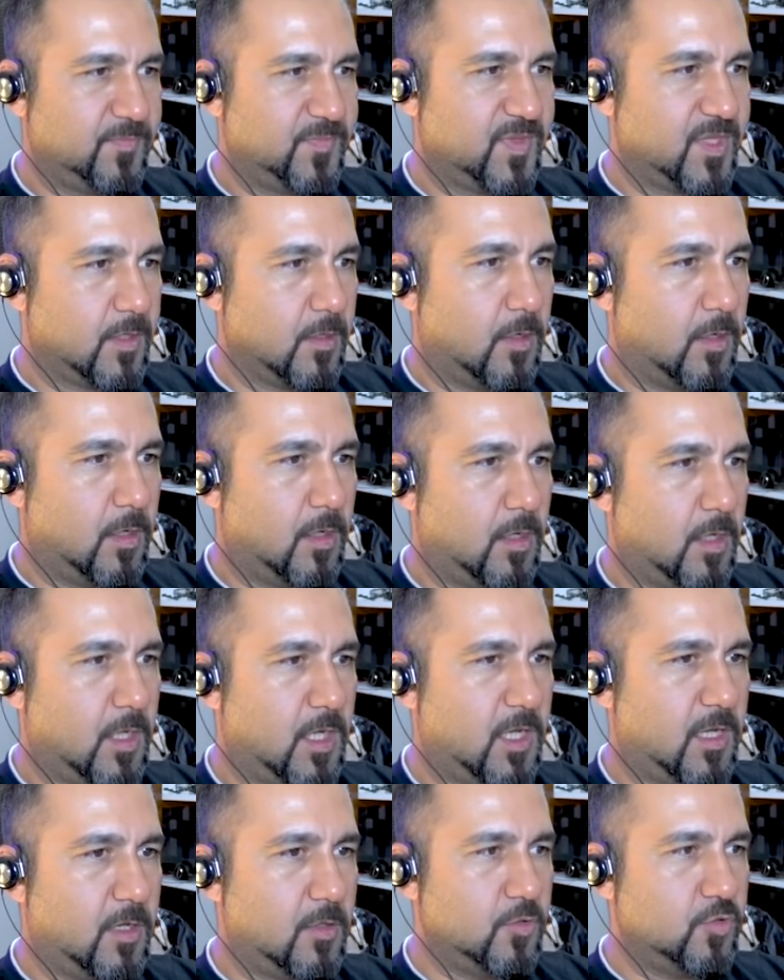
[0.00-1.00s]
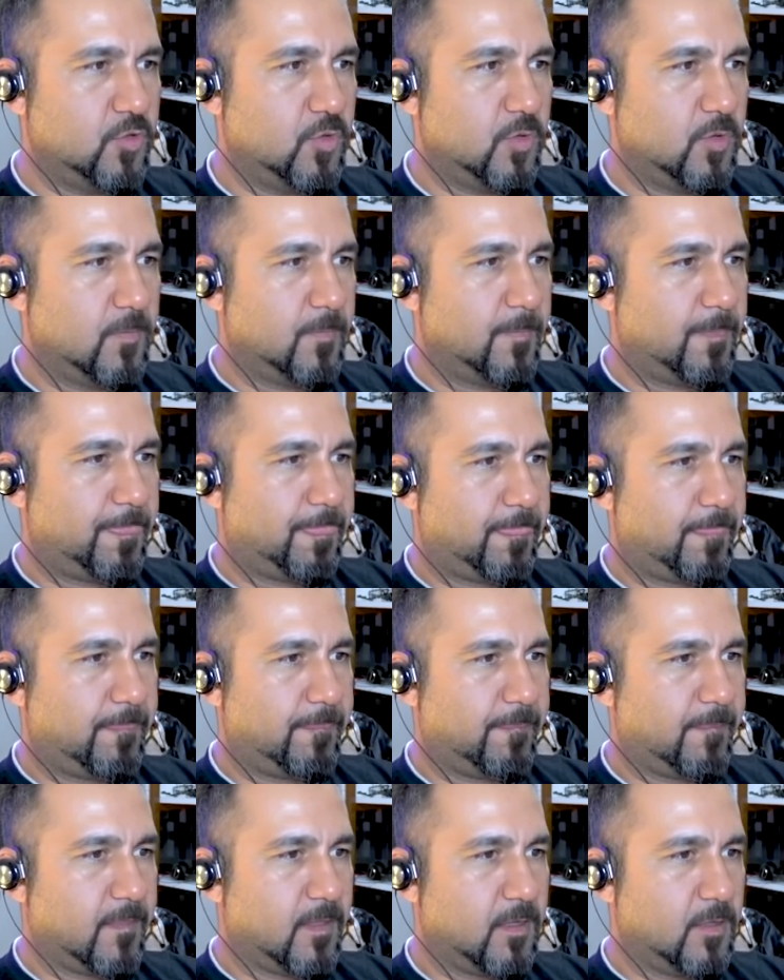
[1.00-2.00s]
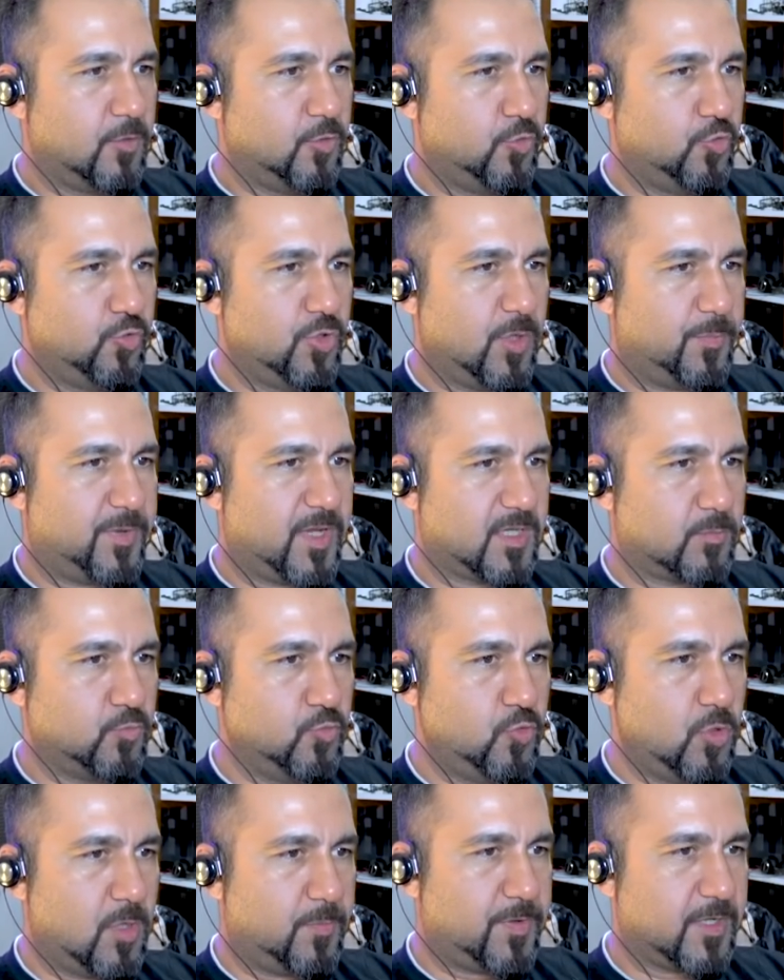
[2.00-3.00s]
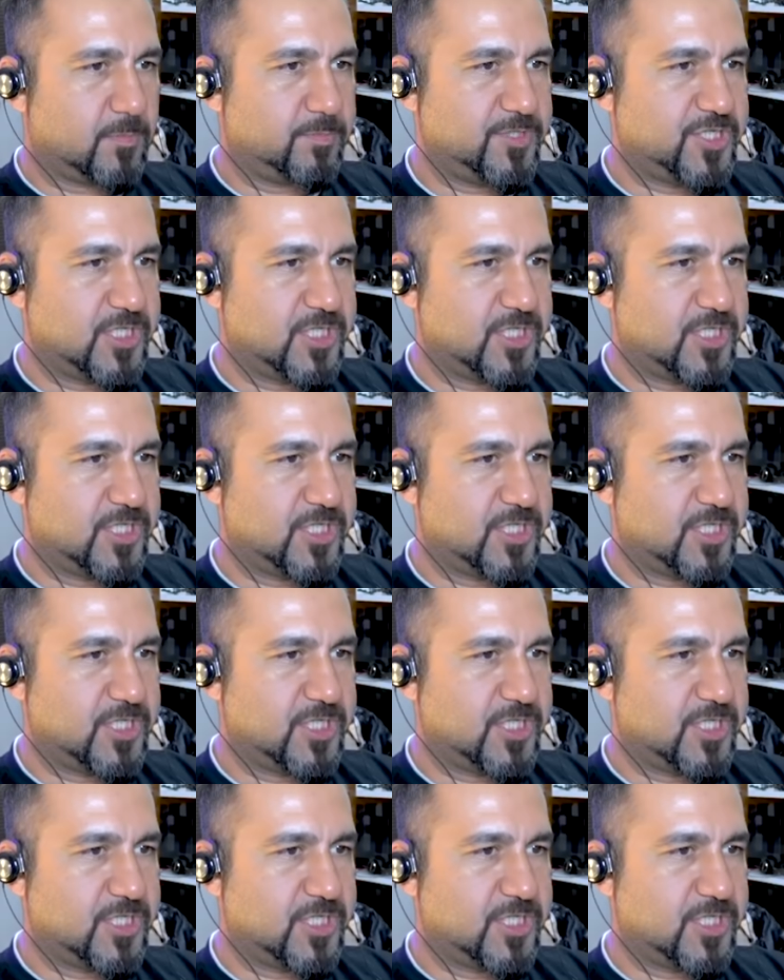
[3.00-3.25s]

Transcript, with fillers: Babu bu bana doğru Luna Park Luna Park bir